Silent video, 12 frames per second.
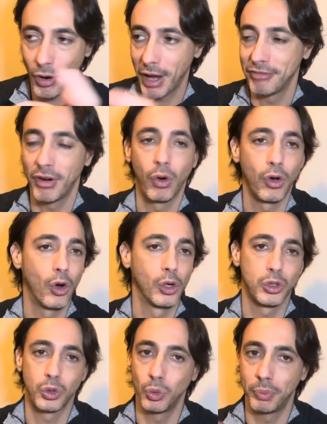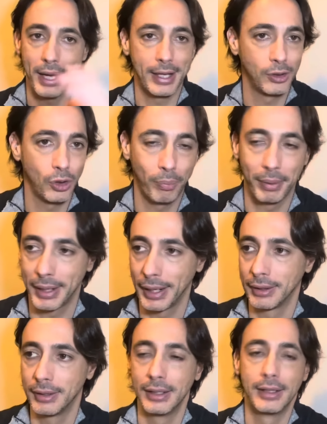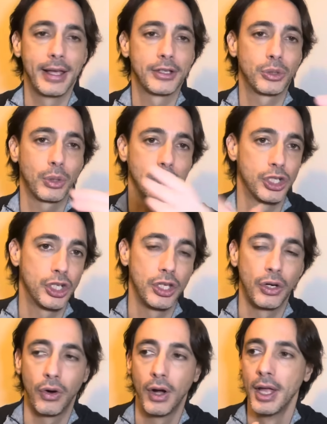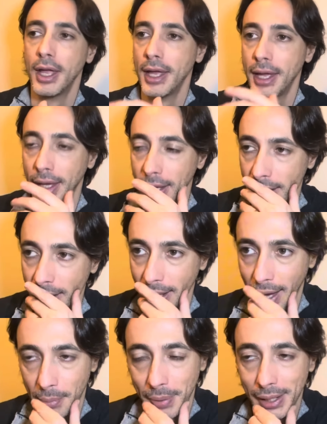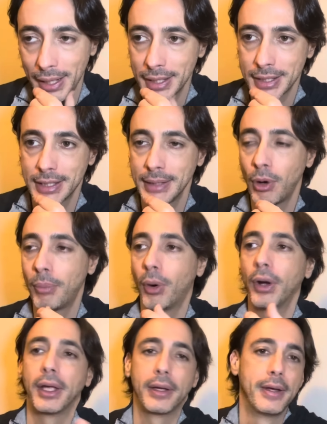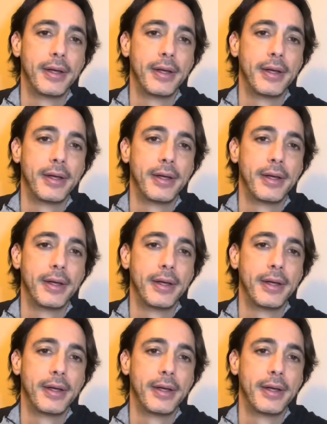che fa un gol stupendo perché il destro a giro eh, è bellissimo, poi